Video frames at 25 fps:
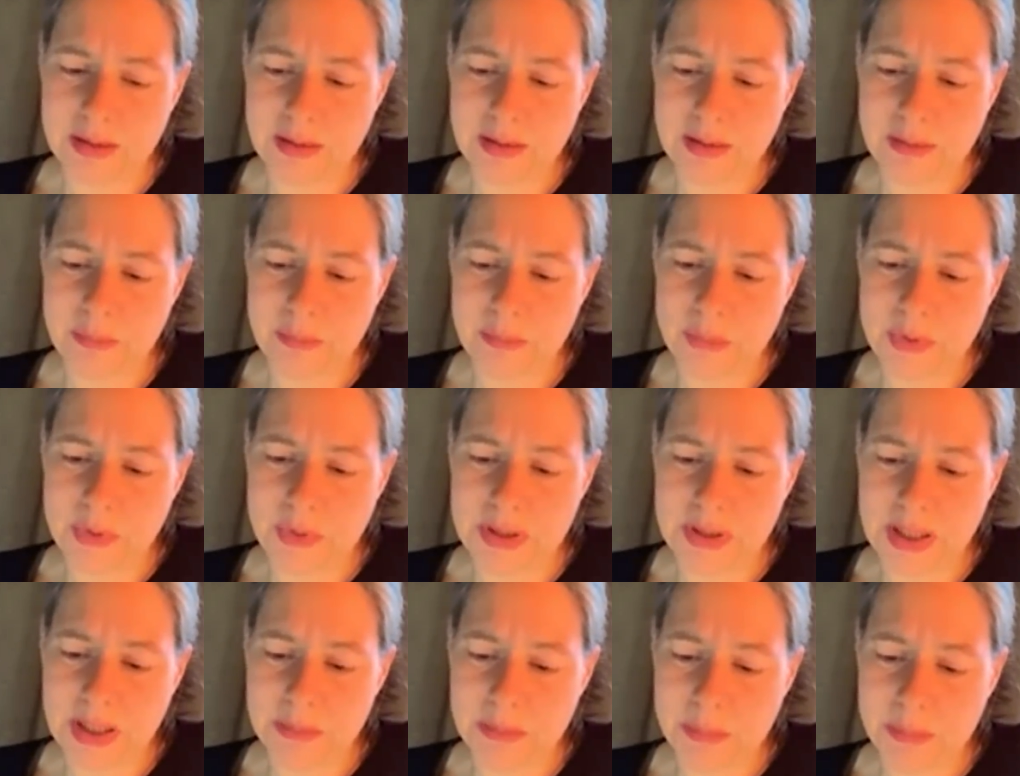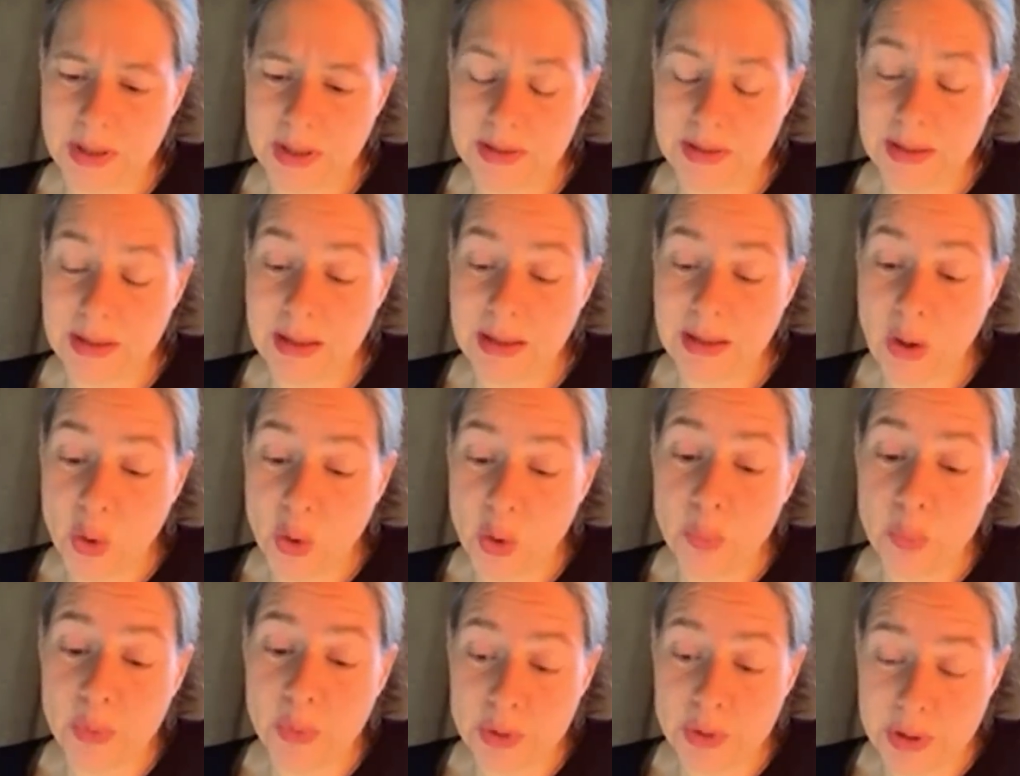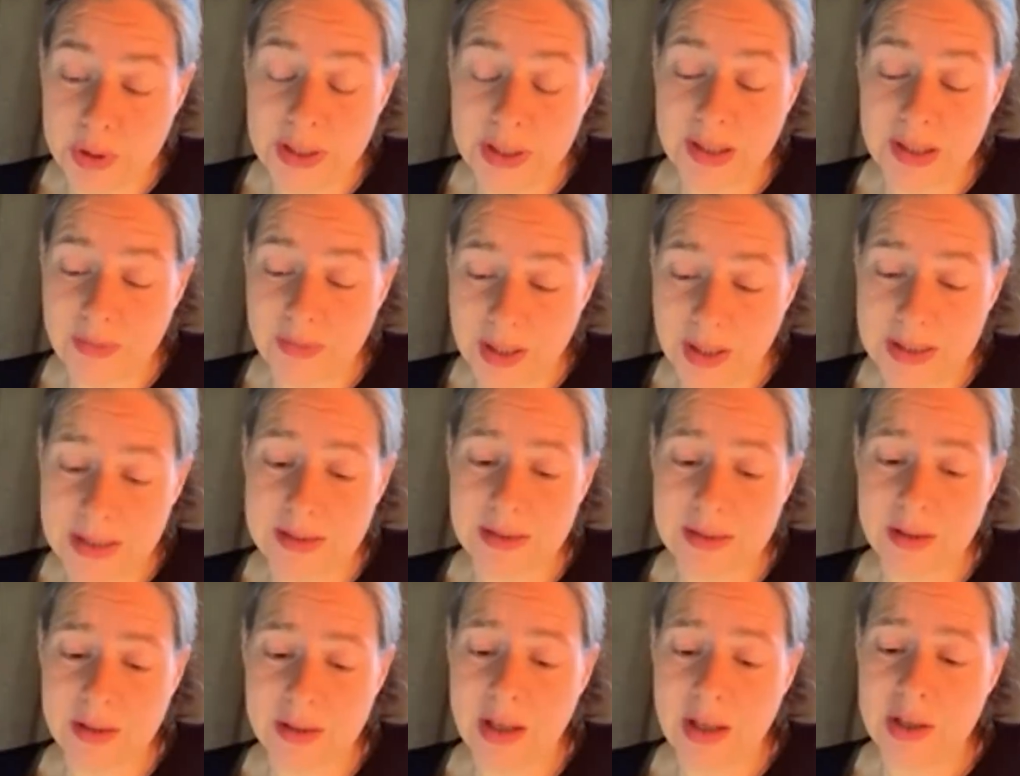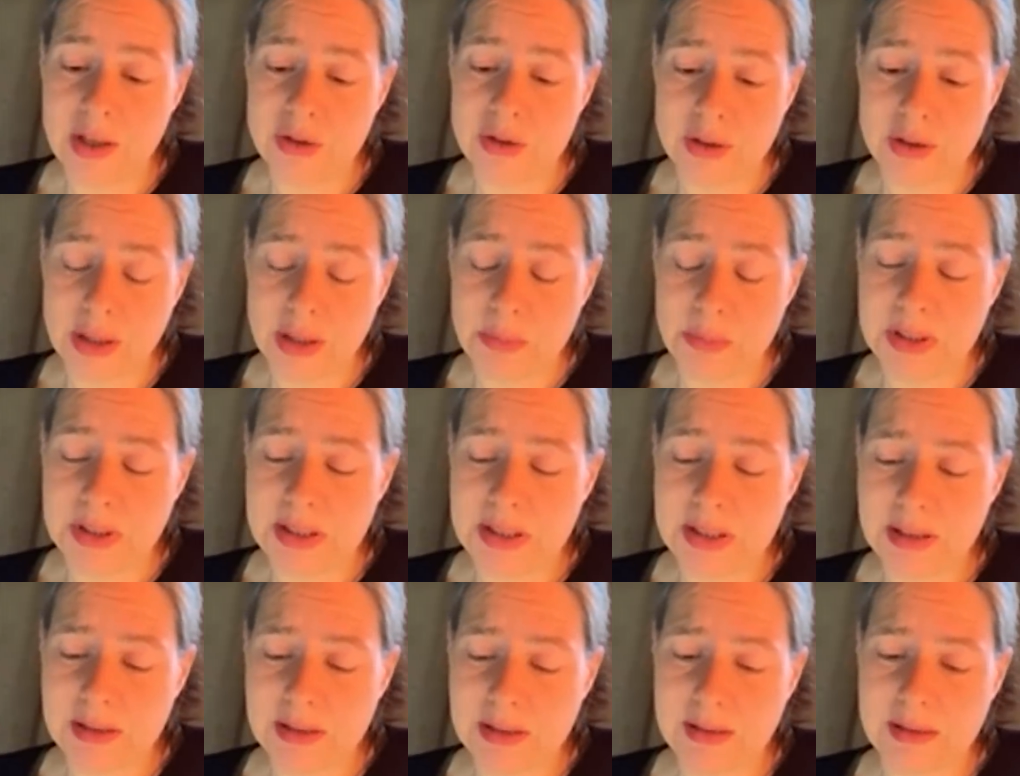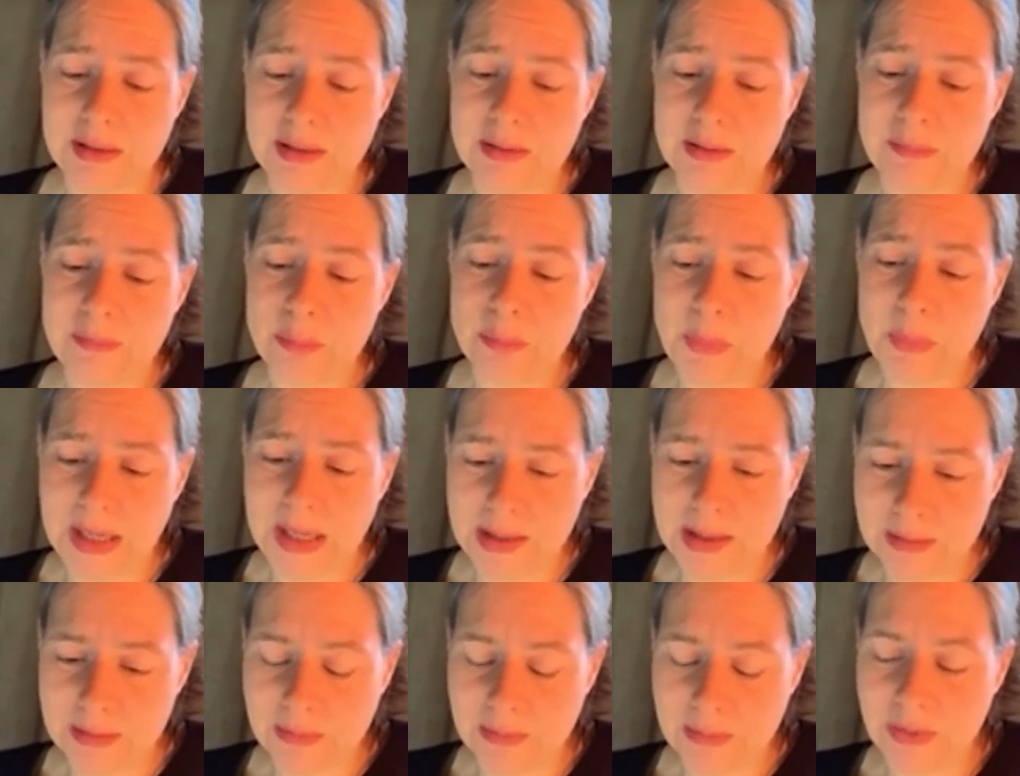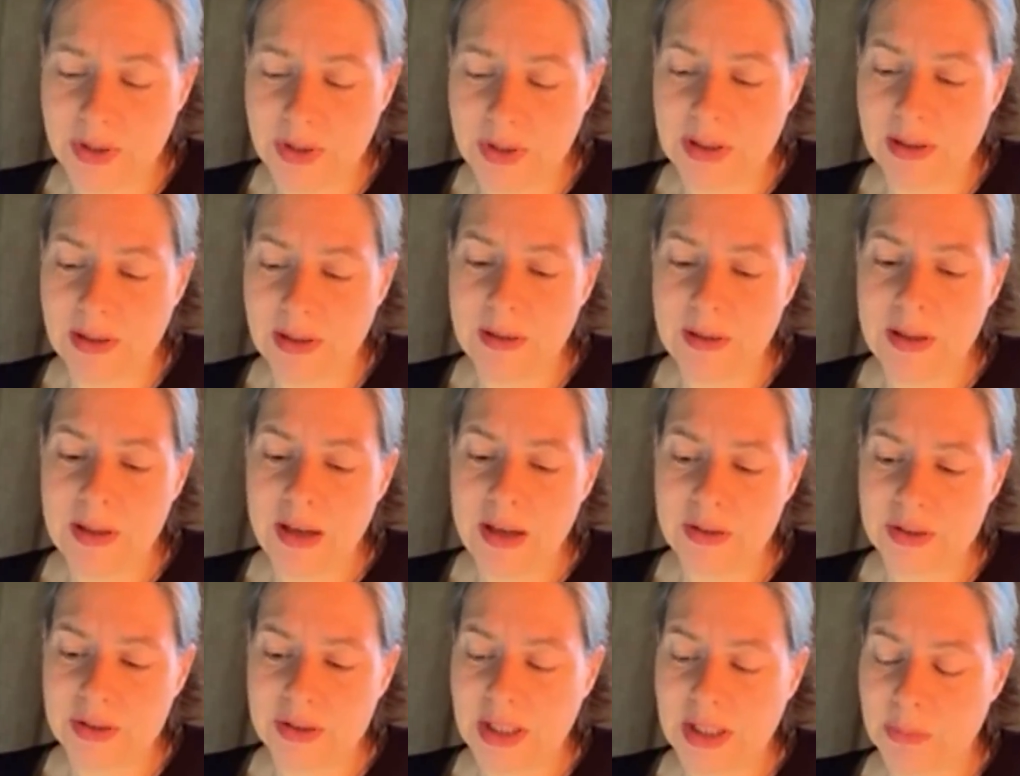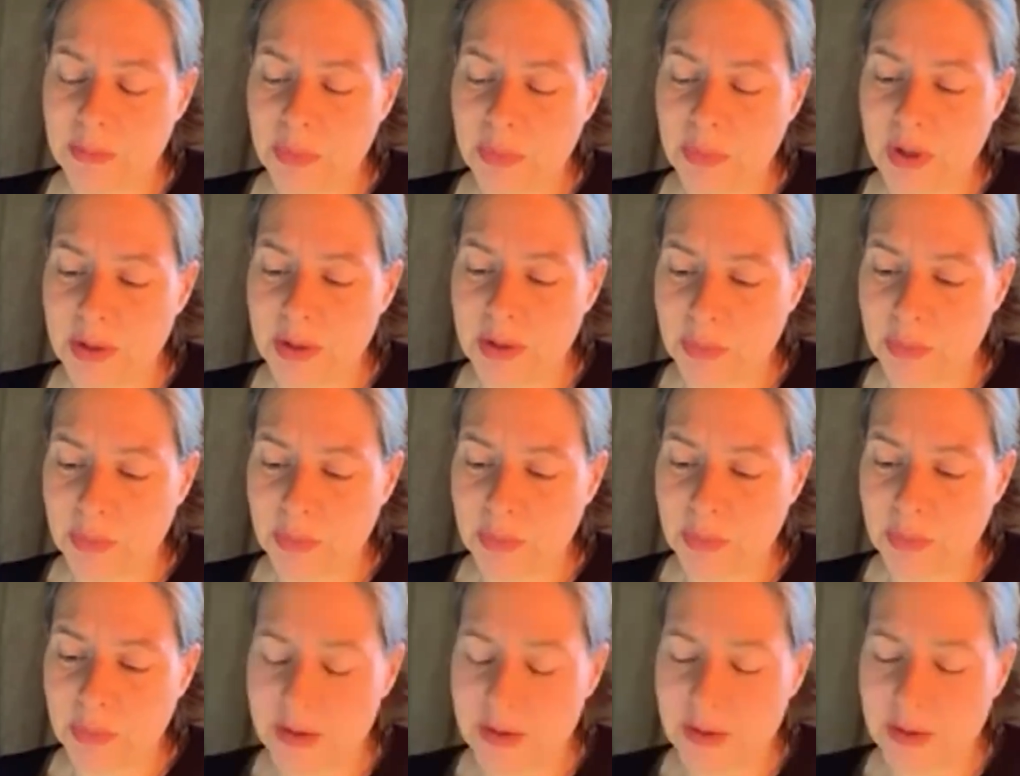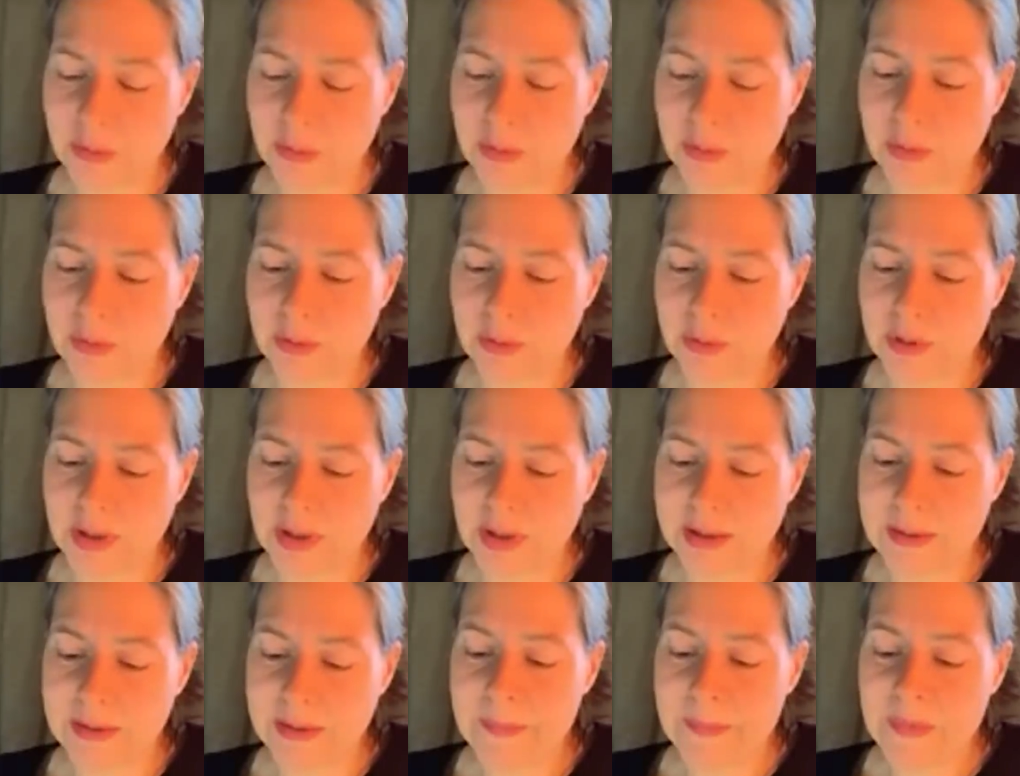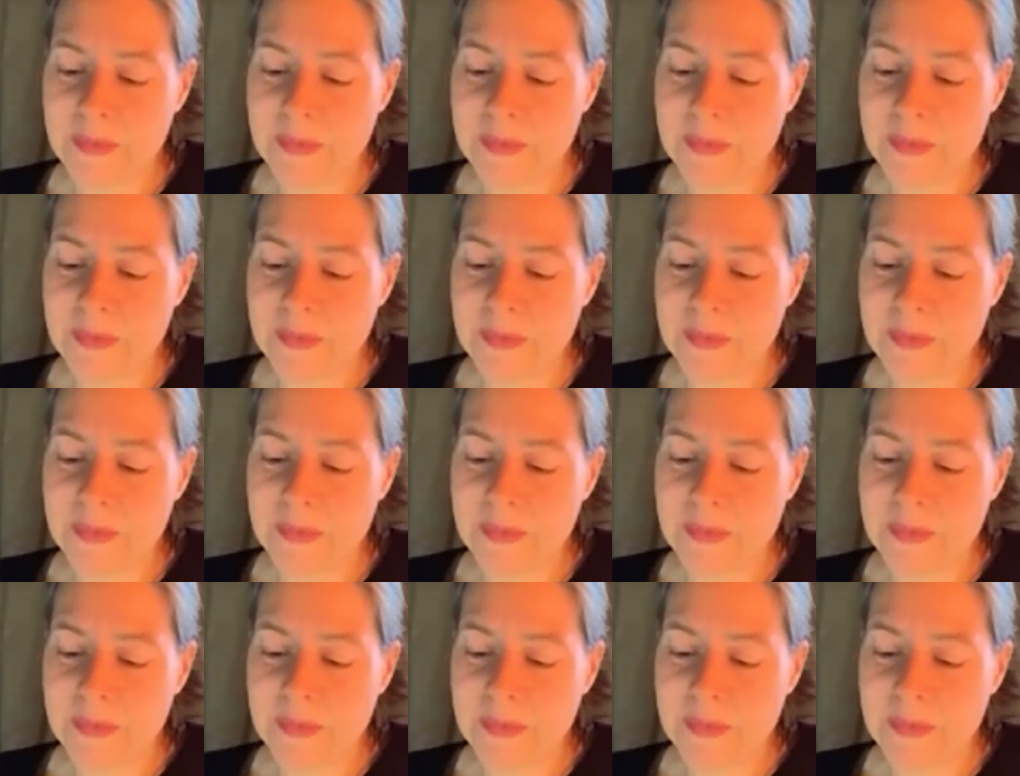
äh, mit denen man dann auch möglicherweise schon emittierte Mengen wieder aus der Atmosphäre zurückholen kann.